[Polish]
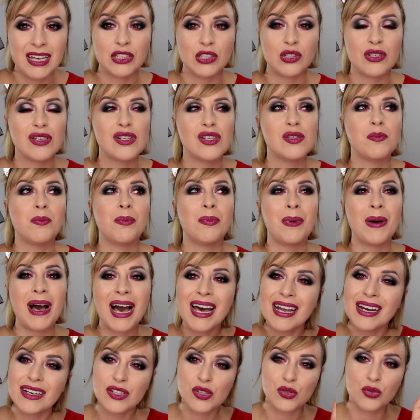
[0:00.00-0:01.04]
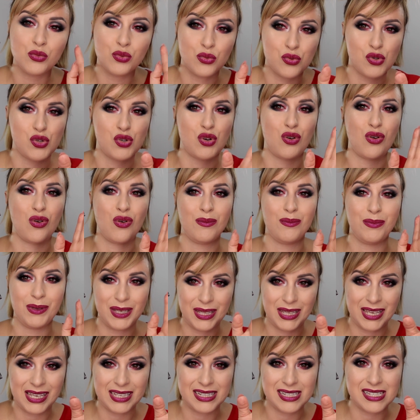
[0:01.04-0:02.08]
To jest bardzo dużo
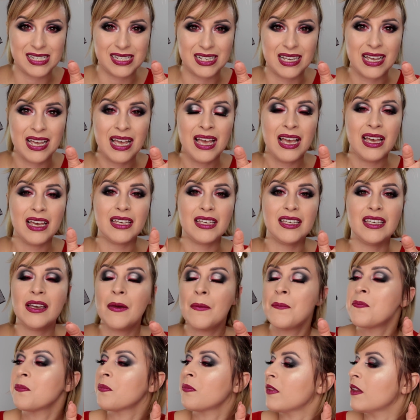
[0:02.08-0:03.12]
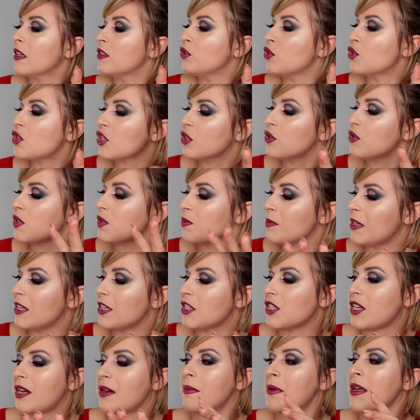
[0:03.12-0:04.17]
pieniędzy. I do czego
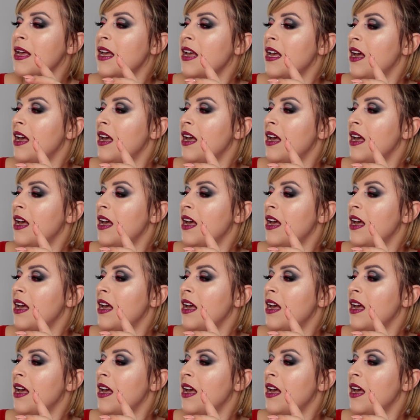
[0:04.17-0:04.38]
zmierzam?